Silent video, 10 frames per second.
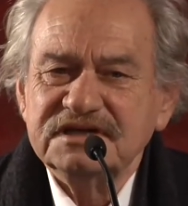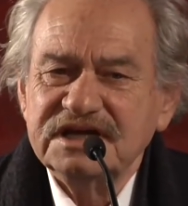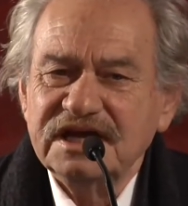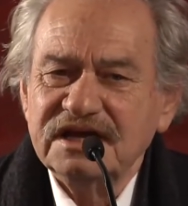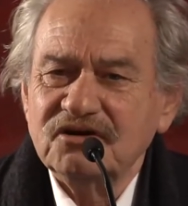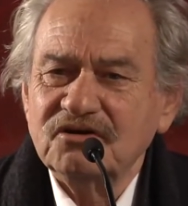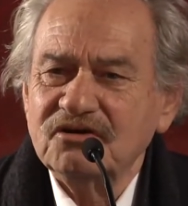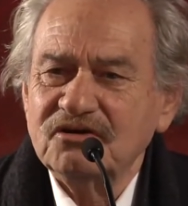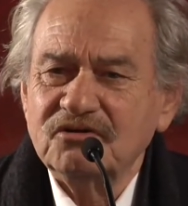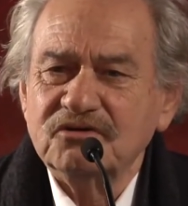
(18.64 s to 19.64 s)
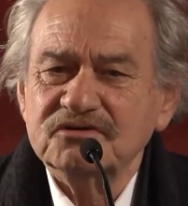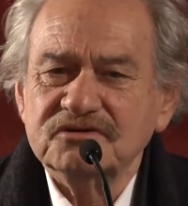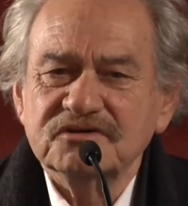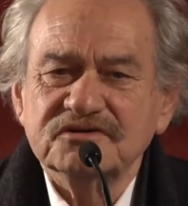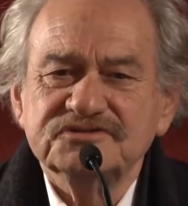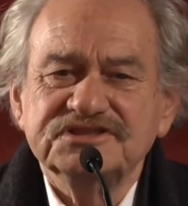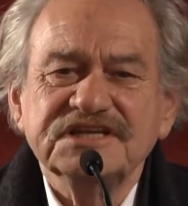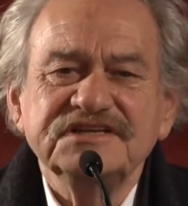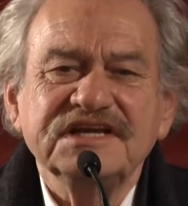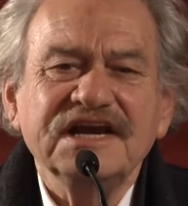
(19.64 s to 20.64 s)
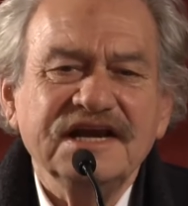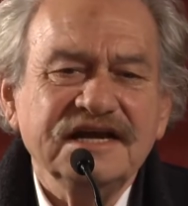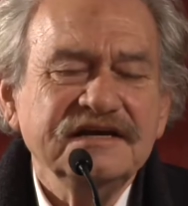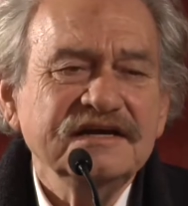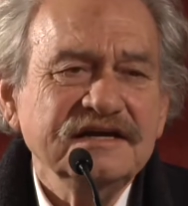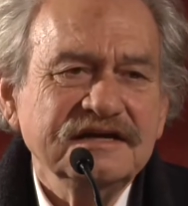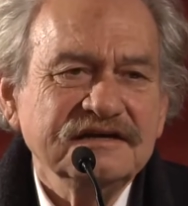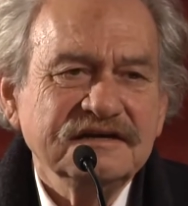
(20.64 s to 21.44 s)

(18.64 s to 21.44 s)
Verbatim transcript: che ero con Gentilini